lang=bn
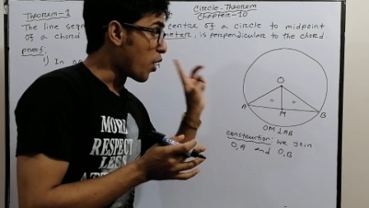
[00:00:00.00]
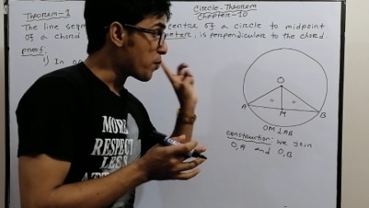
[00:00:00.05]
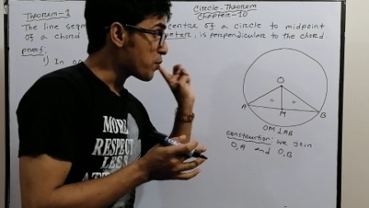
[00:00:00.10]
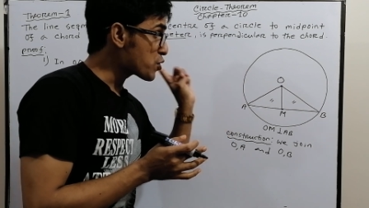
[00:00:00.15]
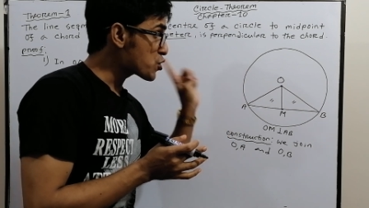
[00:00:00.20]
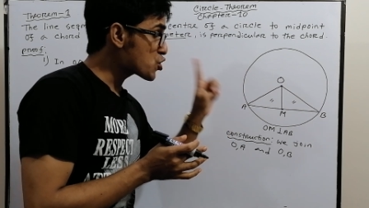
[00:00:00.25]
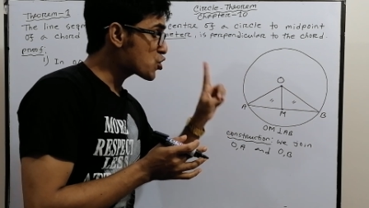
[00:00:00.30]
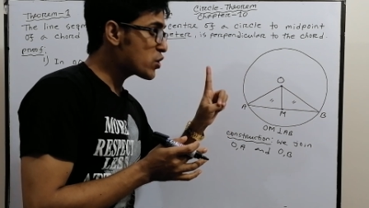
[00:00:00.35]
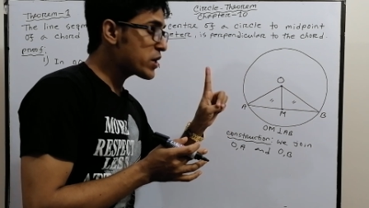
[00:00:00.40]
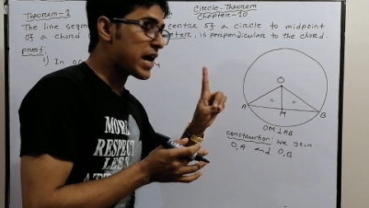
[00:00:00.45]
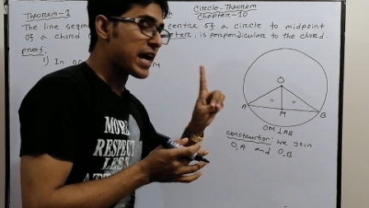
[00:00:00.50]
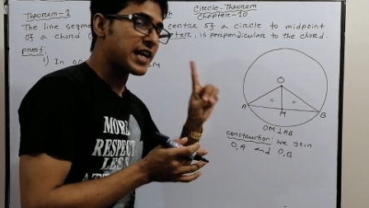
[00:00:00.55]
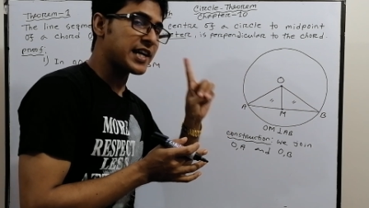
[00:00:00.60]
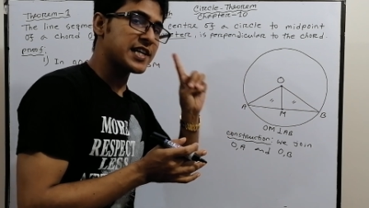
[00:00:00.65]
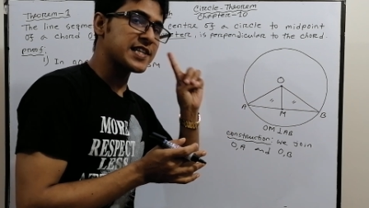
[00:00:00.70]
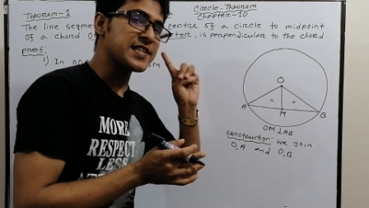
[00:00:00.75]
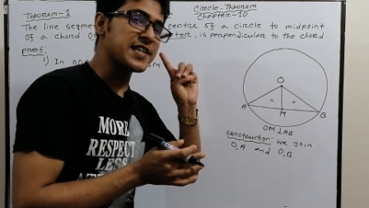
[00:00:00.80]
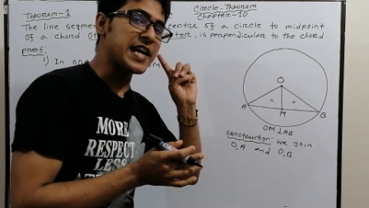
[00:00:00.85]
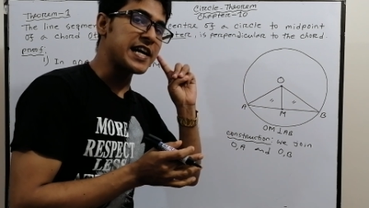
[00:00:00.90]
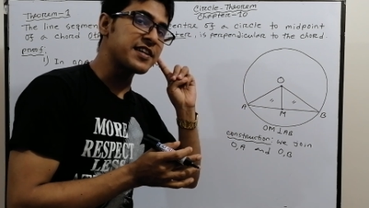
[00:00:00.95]
অবশ্যই
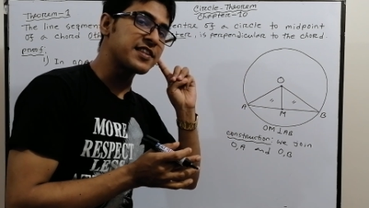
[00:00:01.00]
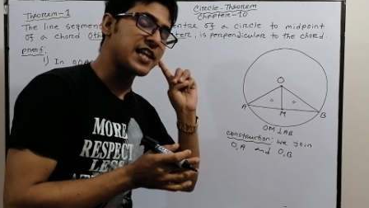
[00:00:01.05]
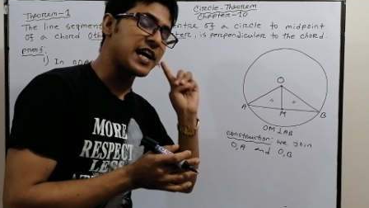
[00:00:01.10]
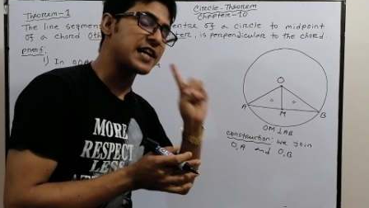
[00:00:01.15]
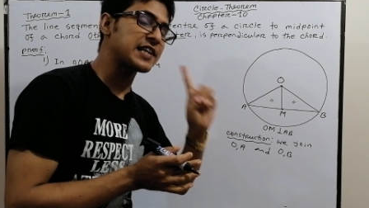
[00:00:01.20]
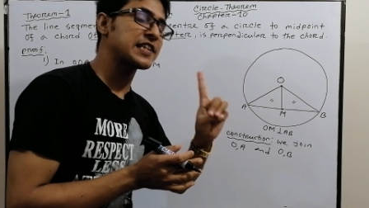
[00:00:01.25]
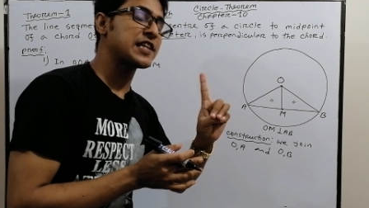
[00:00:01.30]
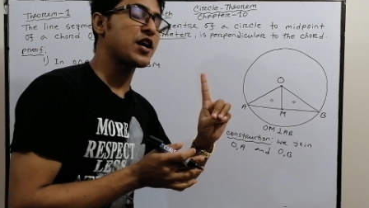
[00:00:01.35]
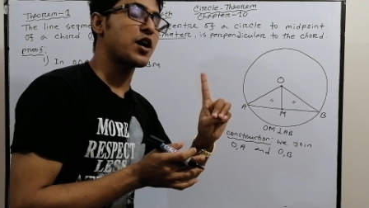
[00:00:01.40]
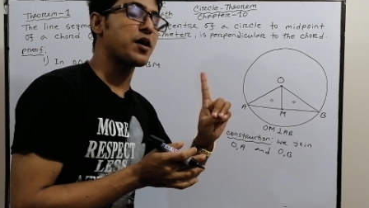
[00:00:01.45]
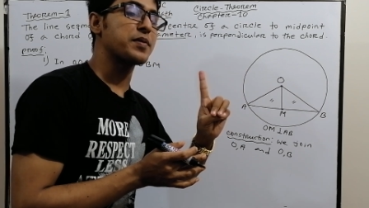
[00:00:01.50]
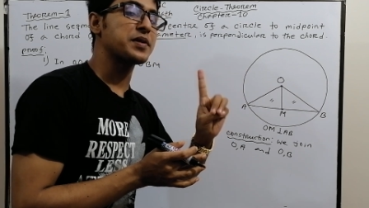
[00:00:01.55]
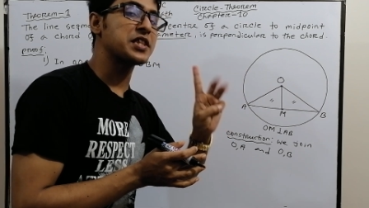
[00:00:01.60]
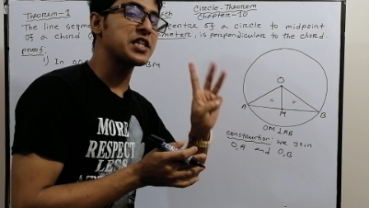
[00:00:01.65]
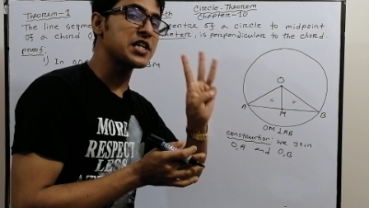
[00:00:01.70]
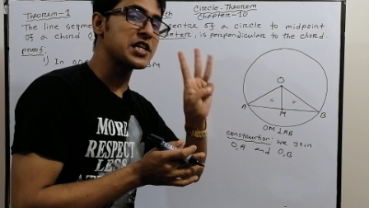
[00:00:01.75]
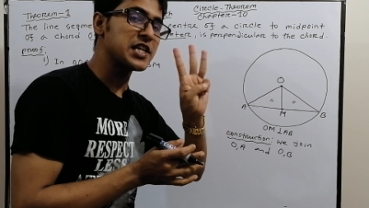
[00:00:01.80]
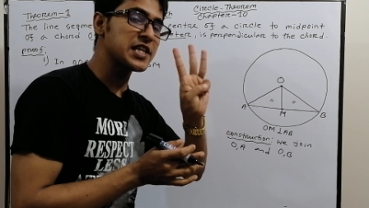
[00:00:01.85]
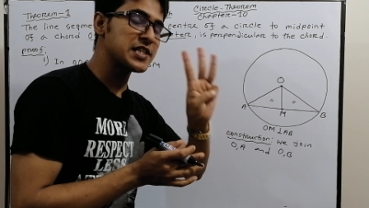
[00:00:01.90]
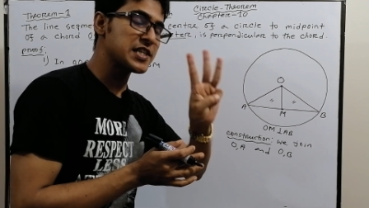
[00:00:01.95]
একটা সাইড থাকতে হবে
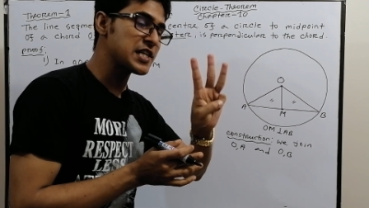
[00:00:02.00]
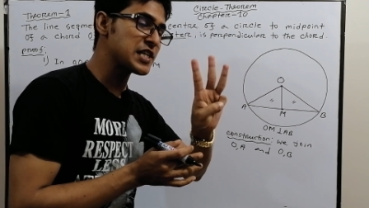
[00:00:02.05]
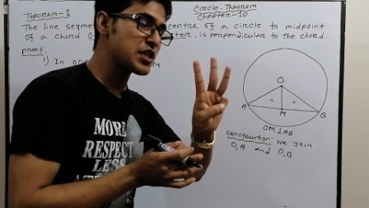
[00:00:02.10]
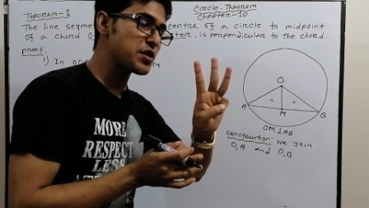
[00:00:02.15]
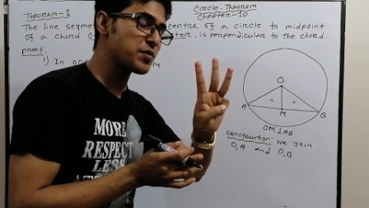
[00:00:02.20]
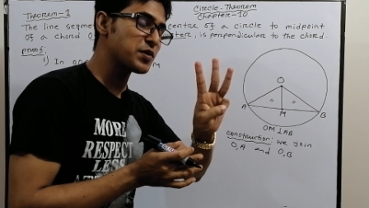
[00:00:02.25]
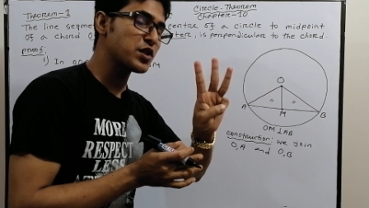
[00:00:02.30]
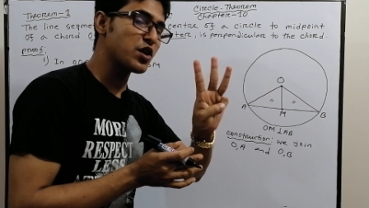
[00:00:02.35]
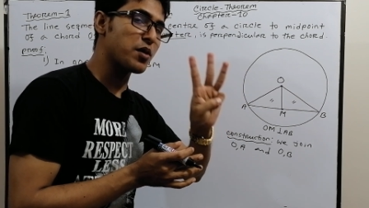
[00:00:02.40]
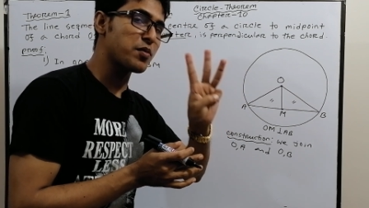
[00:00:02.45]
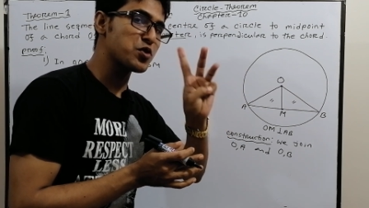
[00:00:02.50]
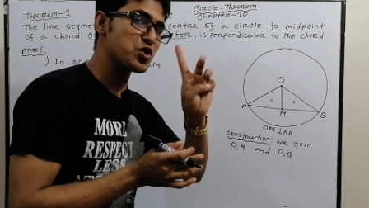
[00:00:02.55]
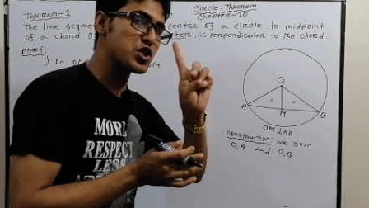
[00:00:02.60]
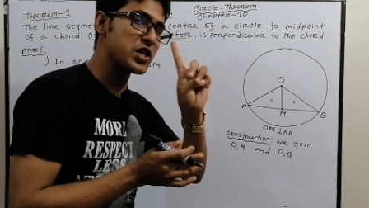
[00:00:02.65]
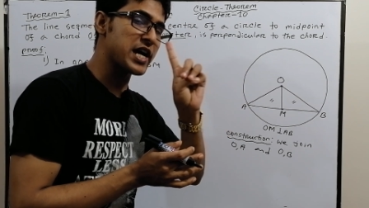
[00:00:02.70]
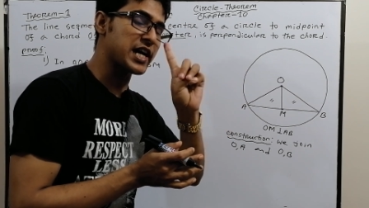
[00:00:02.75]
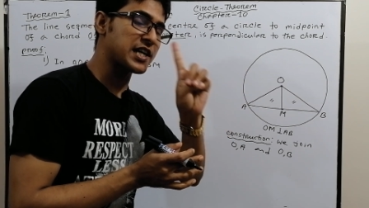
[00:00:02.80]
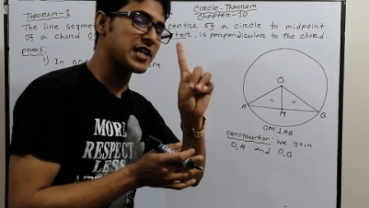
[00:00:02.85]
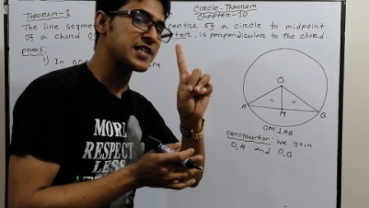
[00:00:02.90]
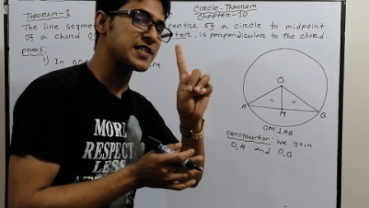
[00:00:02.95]
তিনটা জিনিসের মধ্যে
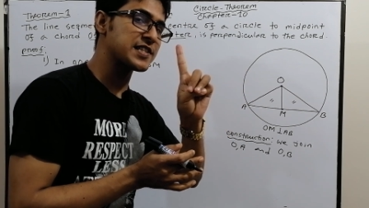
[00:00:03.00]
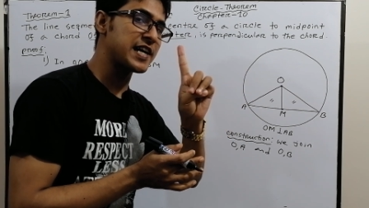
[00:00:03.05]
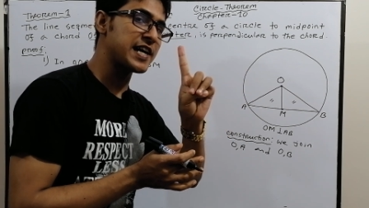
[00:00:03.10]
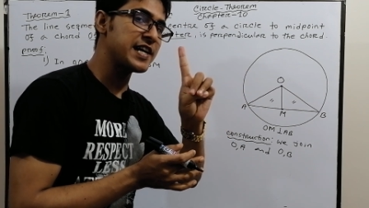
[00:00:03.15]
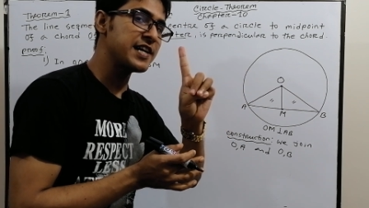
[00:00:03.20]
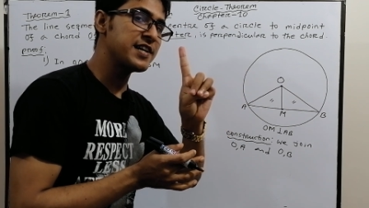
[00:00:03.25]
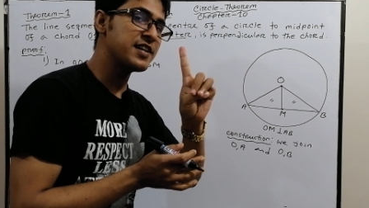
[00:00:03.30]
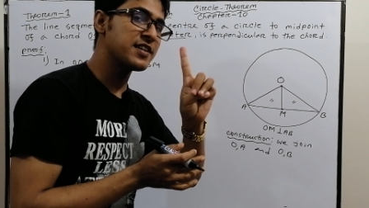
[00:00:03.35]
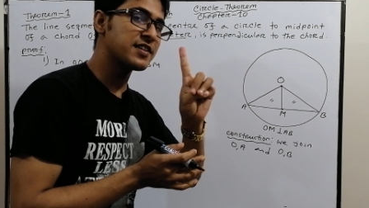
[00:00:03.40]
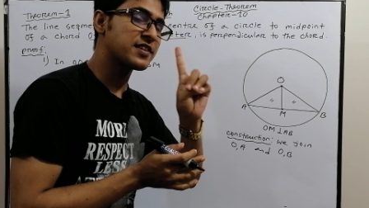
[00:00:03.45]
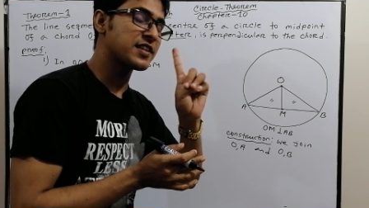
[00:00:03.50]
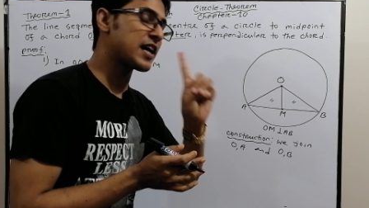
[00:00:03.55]
অবশ্যই একটা সাইড